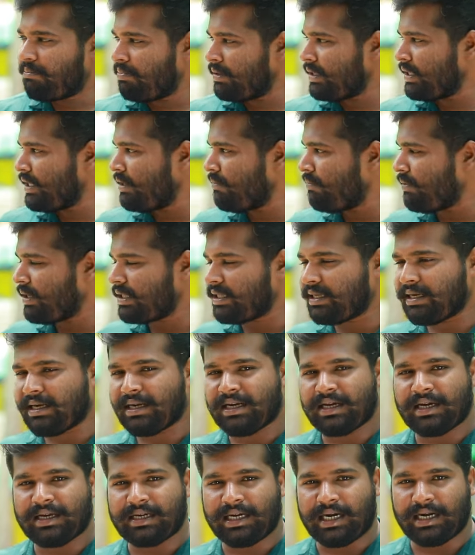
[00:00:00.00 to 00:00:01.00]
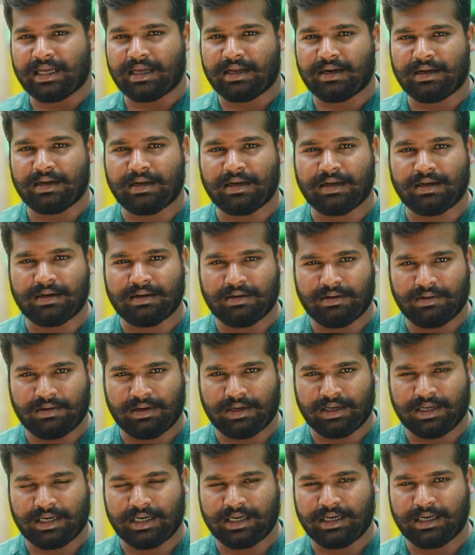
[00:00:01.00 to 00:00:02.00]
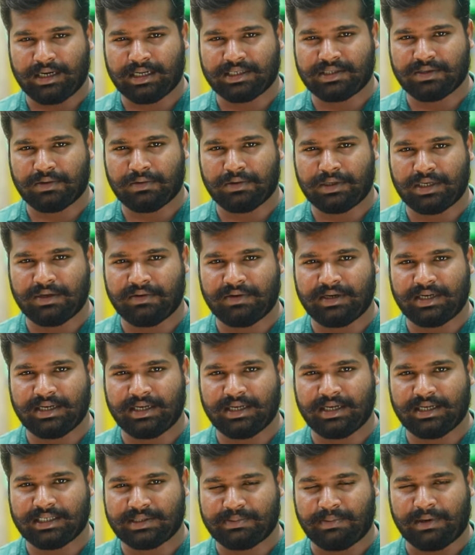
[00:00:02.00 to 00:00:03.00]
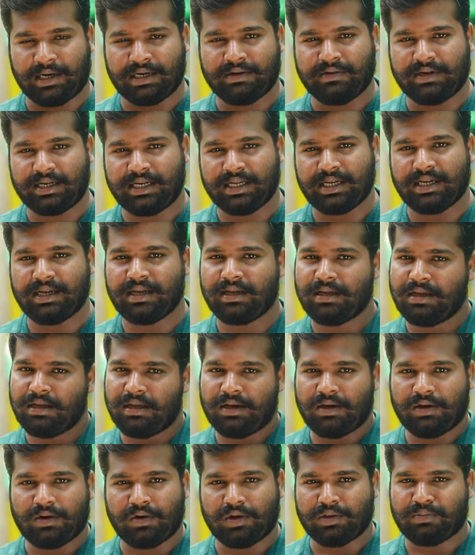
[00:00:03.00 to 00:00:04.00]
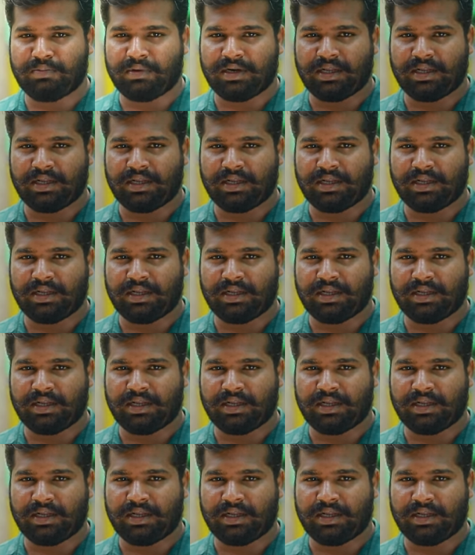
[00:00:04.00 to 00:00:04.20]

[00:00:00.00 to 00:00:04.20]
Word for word: இப்போ இதில் பார்த்தீங்கன்னா நாங்கள் நாலாயிரம் ஒரு ரெண்டு லட்சம் குட்டி விட்டு ஸ்மான் விட்டு க்ரோத்